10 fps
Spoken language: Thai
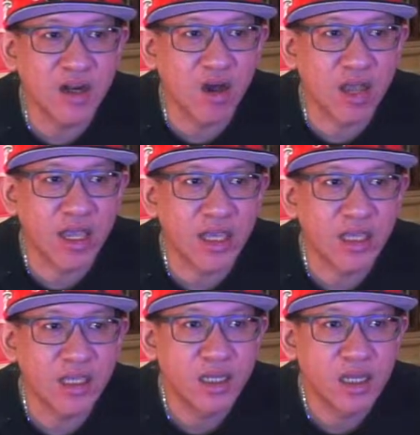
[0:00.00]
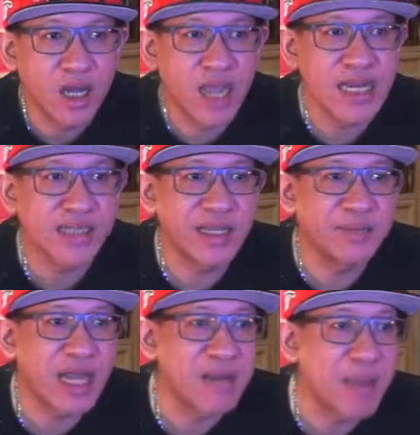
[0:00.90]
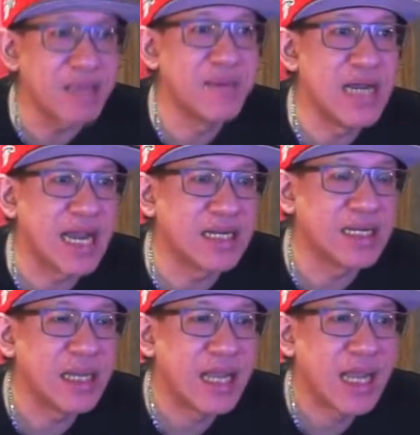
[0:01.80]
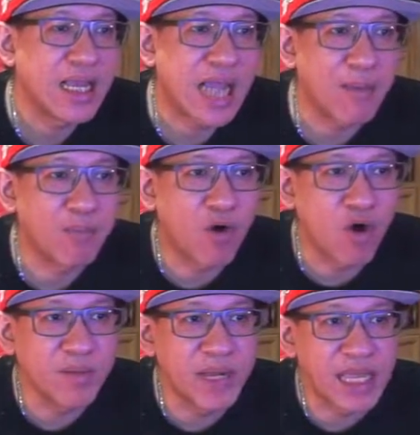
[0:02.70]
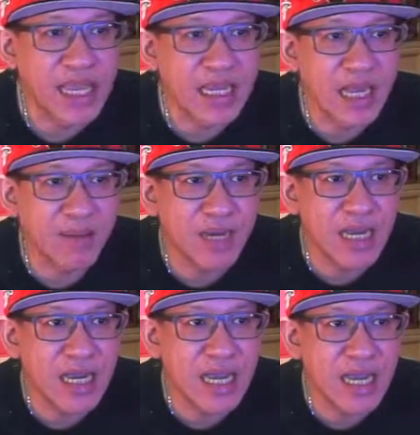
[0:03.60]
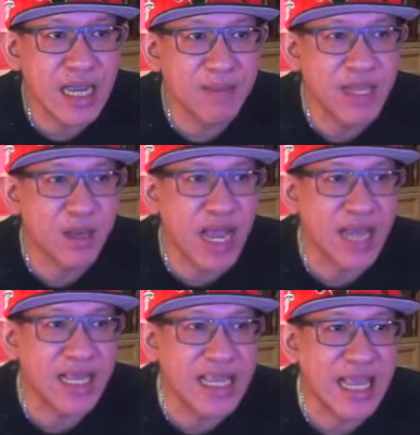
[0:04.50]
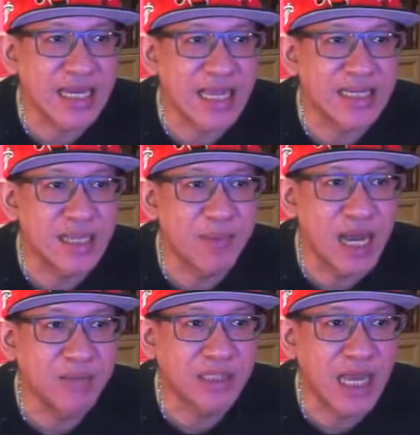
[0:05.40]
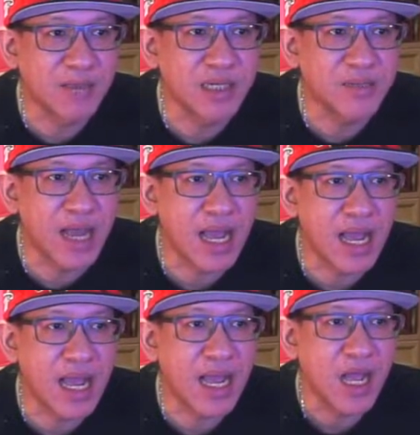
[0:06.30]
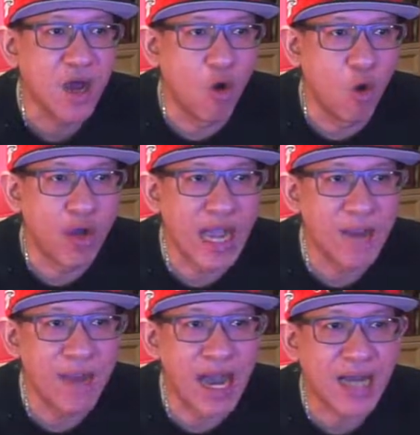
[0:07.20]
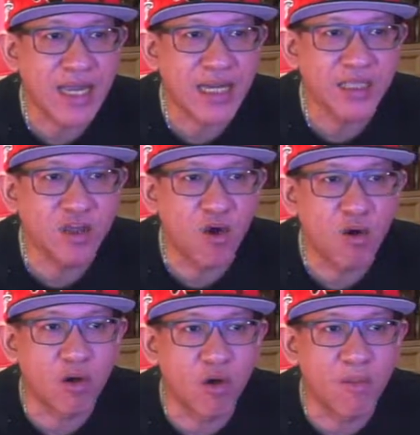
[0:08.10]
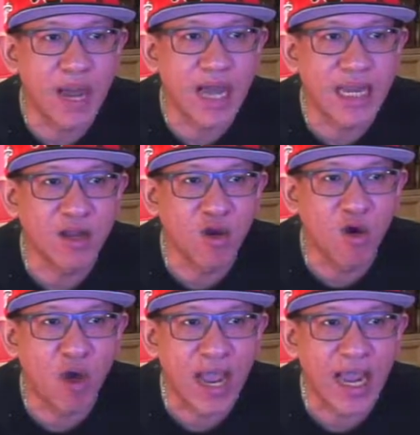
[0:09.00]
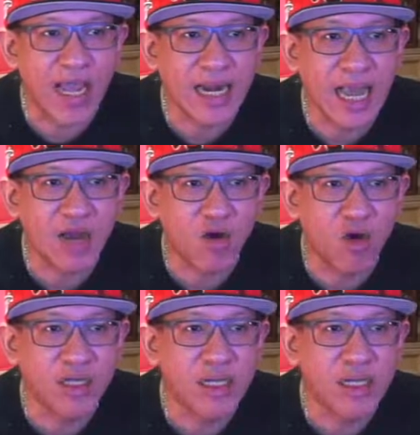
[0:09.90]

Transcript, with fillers: หน่อย เฮ้ยเดสคริปชันไม่เหมือนกับคนเมื่อกี้นะครับ เออ มีรายละเอียดเนี่ย ที่เพิ่มเติมขึ้นมา อุกกาบาเนี่ยได้ตกลงมาในโลกแห่งอนาคต